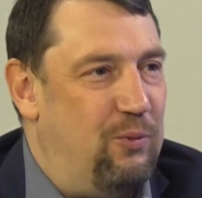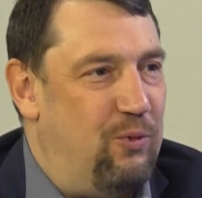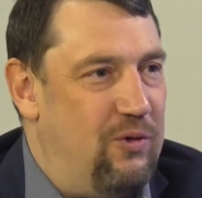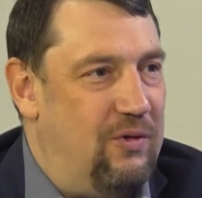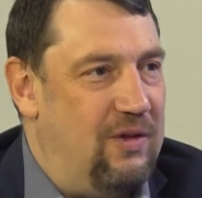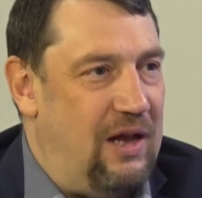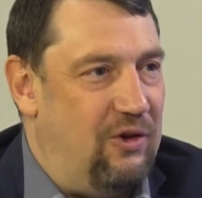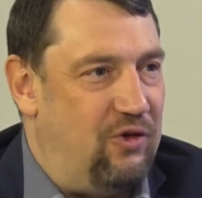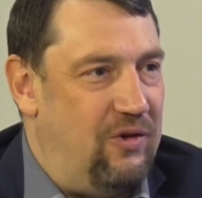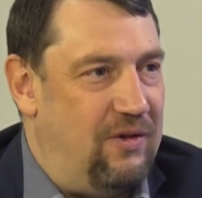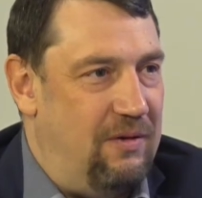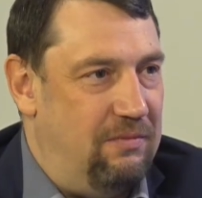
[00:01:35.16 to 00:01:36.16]
он будет
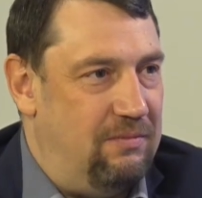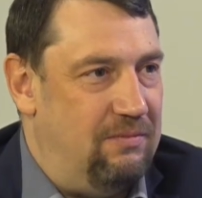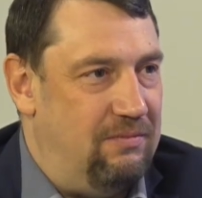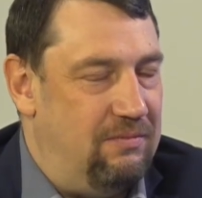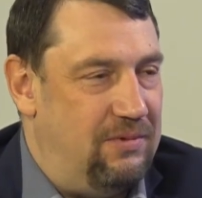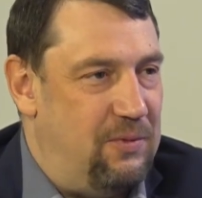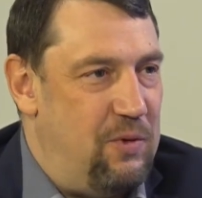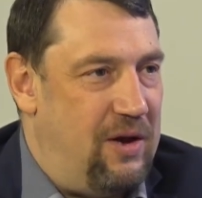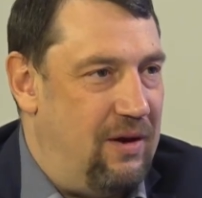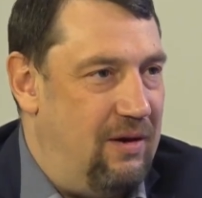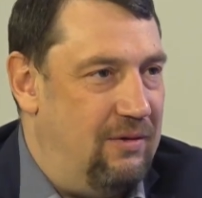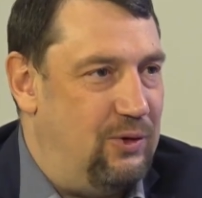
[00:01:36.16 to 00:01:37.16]
дальше там себя
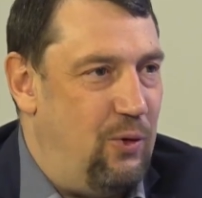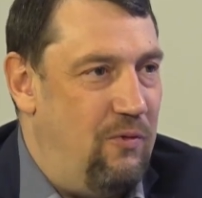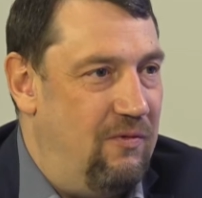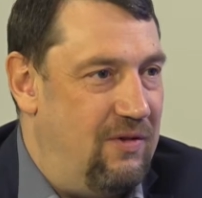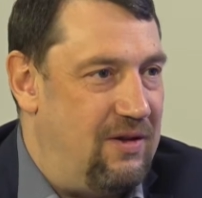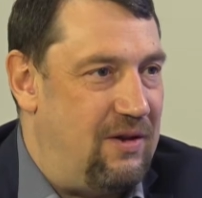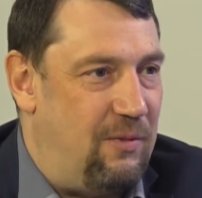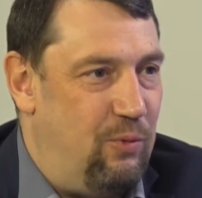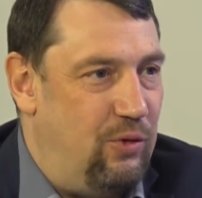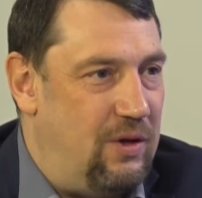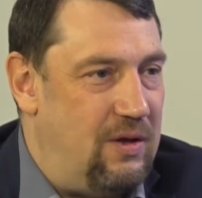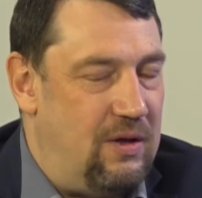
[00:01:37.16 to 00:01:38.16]
реализовывать,
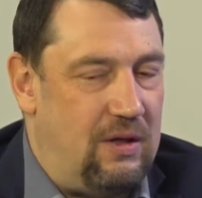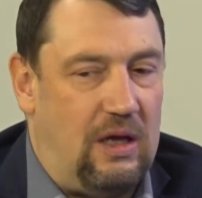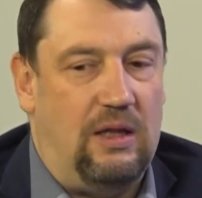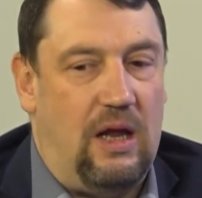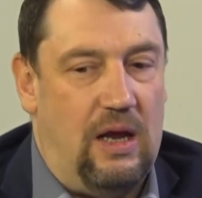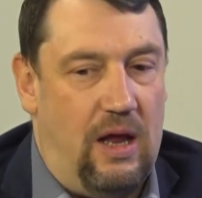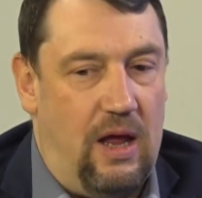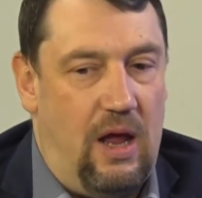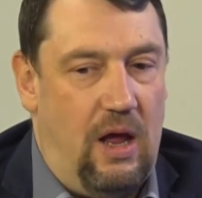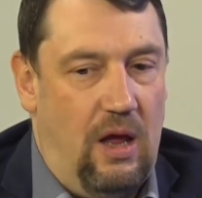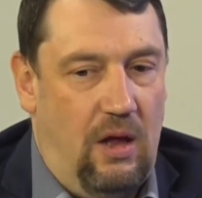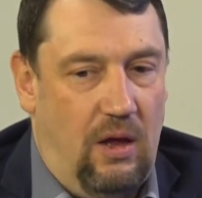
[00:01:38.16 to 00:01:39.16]
работать и так далее.
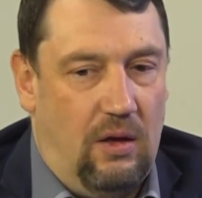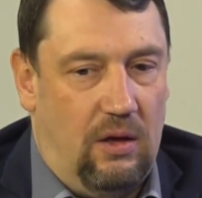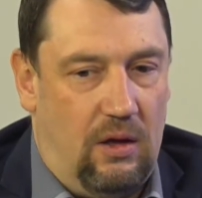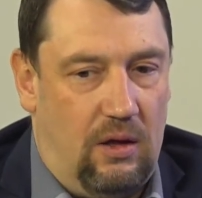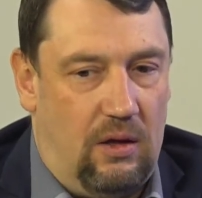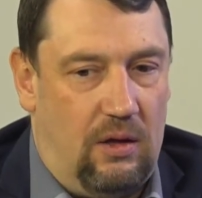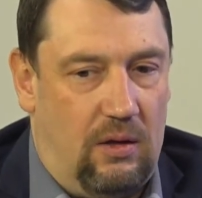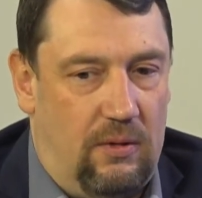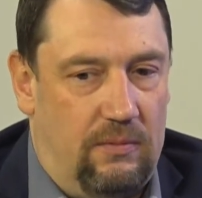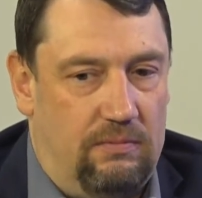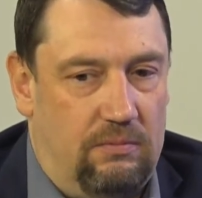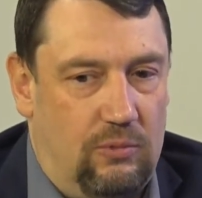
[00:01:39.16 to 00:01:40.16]

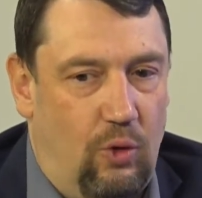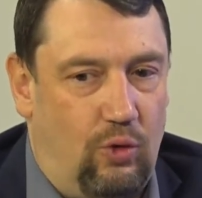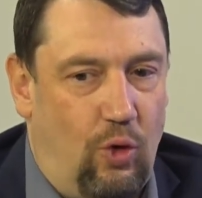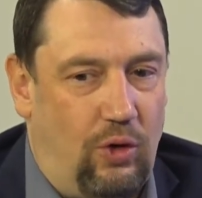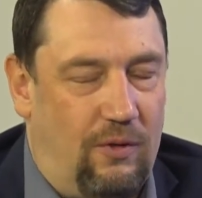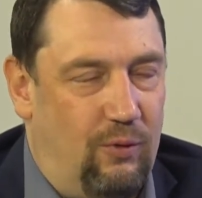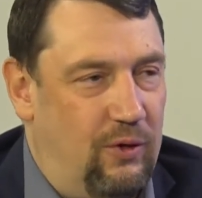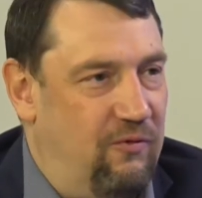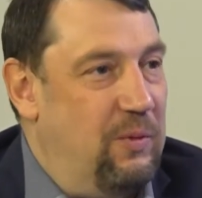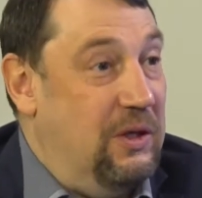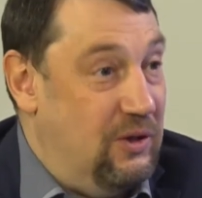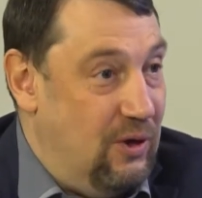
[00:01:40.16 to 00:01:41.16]
Э, ну, кто-то вот
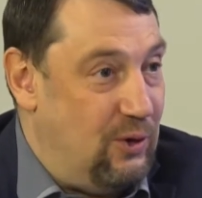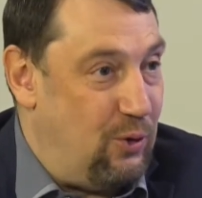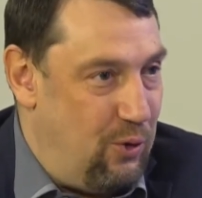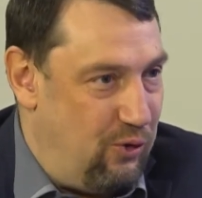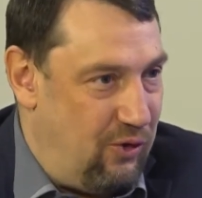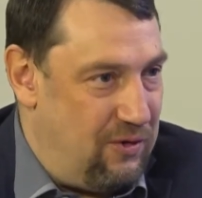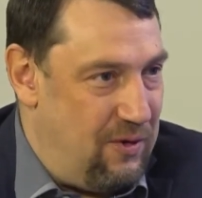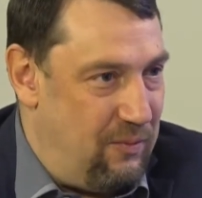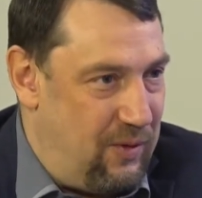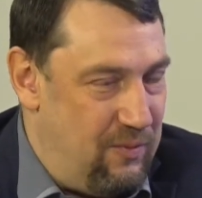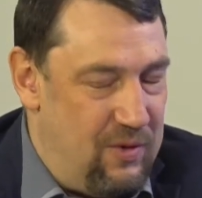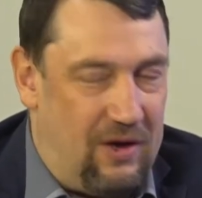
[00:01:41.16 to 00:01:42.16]
в бизнес хочет,
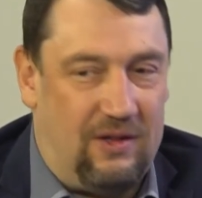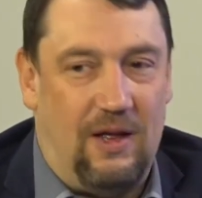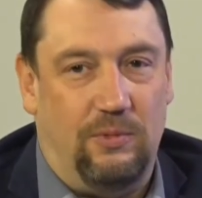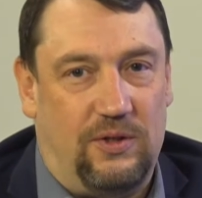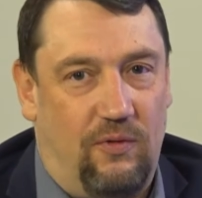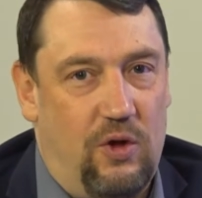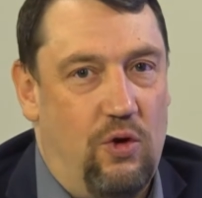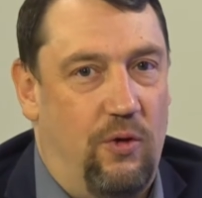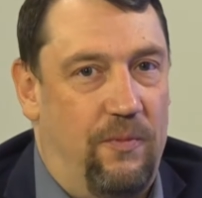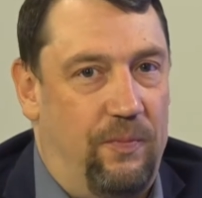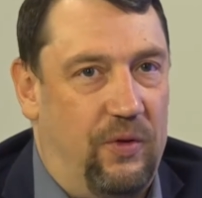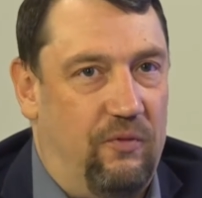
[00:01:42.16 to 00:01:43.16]
например, там свое.
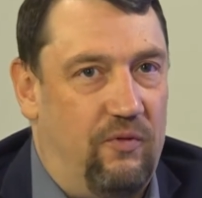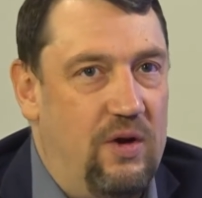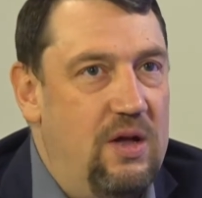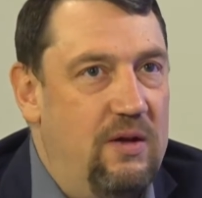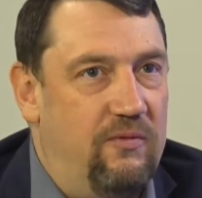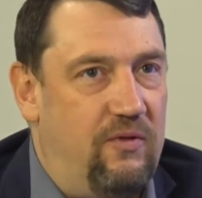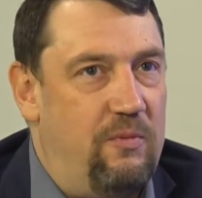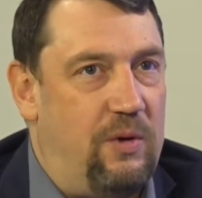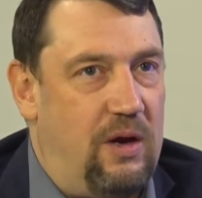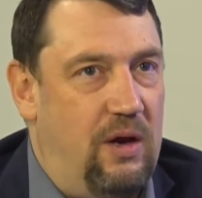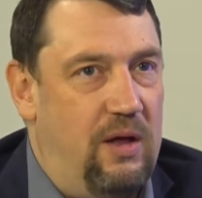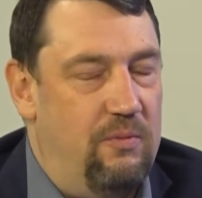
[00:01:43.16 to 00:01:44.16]
Вы
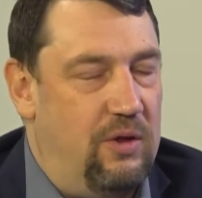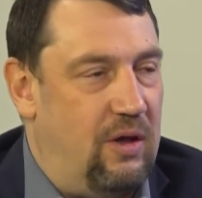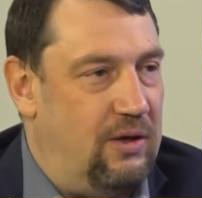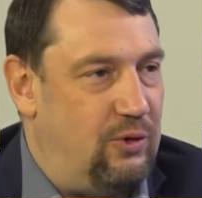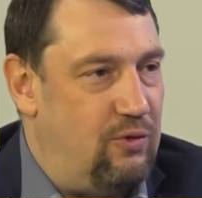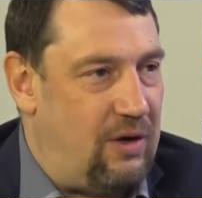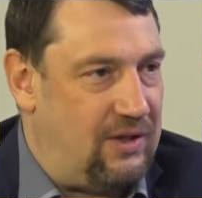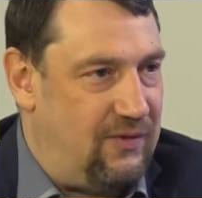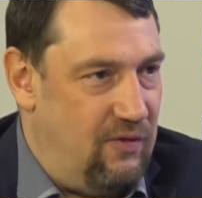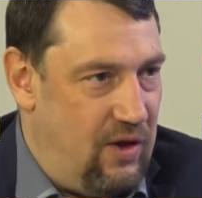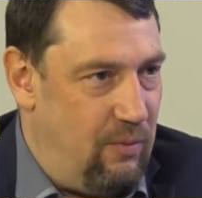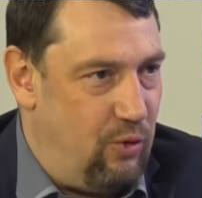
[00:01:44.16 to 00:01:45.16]
выбрали именно
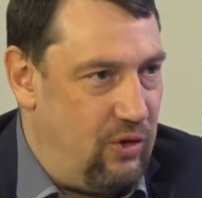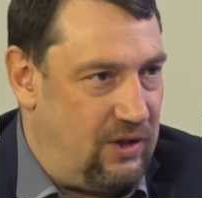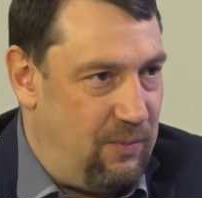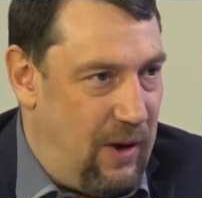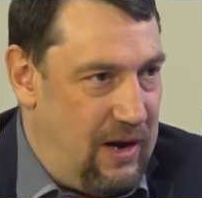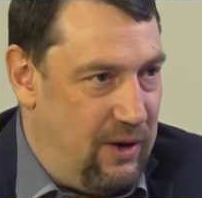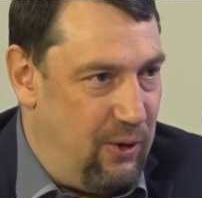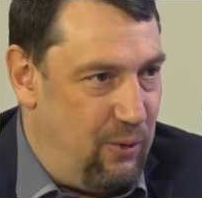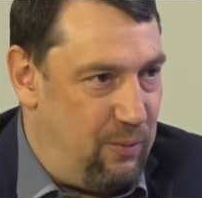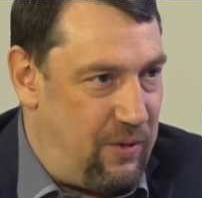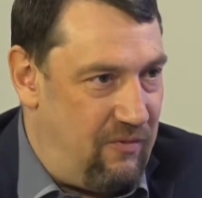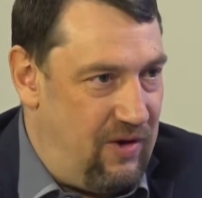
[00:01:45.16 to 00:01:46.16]
государственное муниципальное
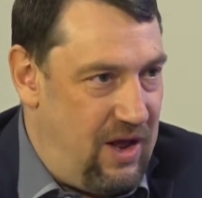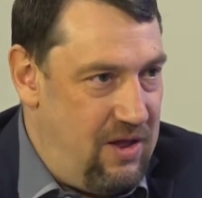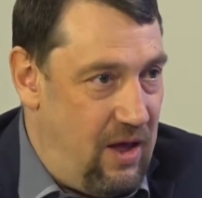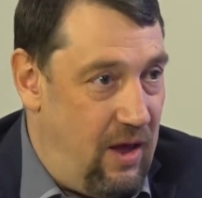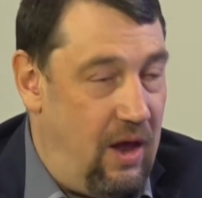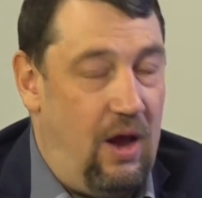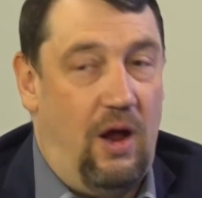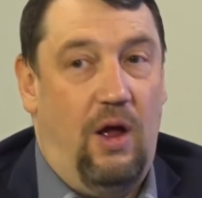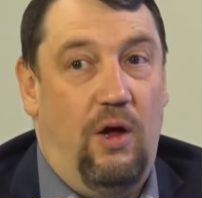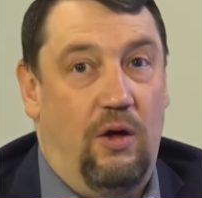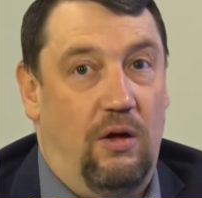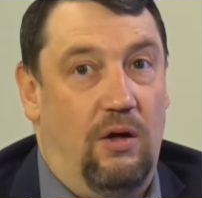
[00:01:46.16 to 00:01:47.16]
управление.
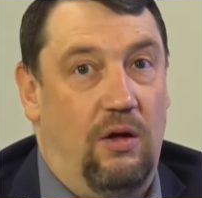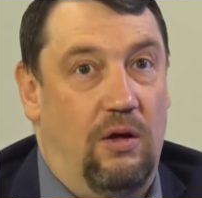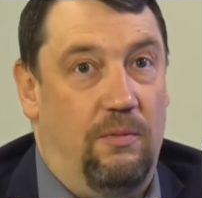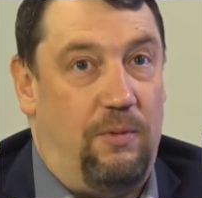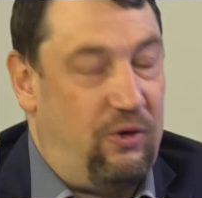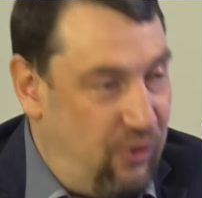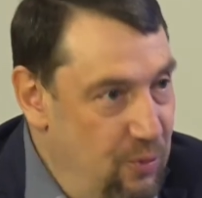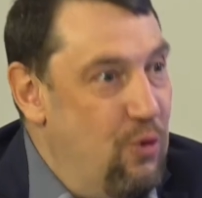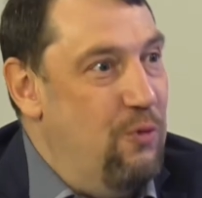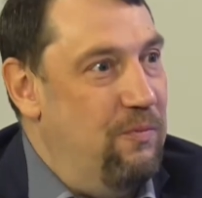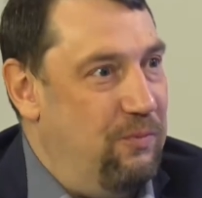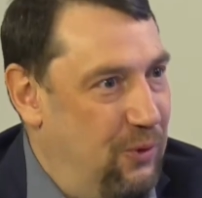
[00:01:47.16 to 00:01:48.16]
Э,
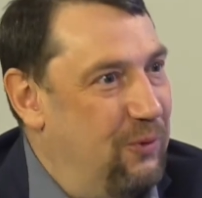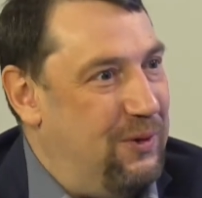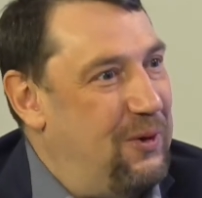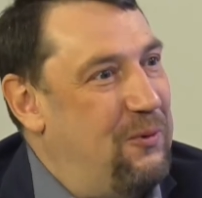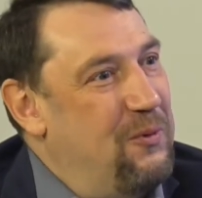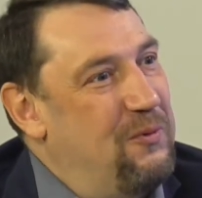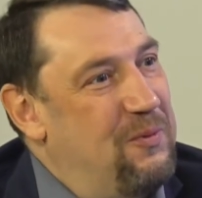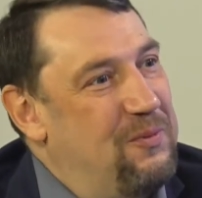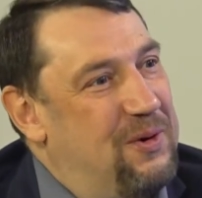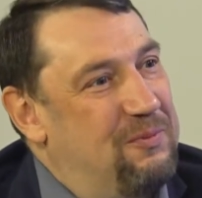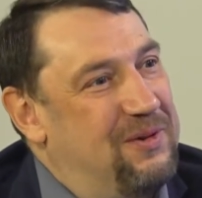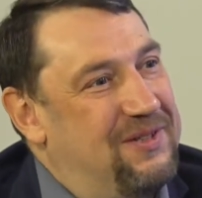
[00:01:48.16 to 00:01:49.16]
почему? Ну, вот такой
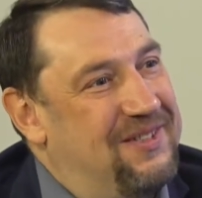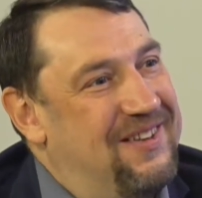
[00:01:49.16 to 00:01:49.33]
выбор был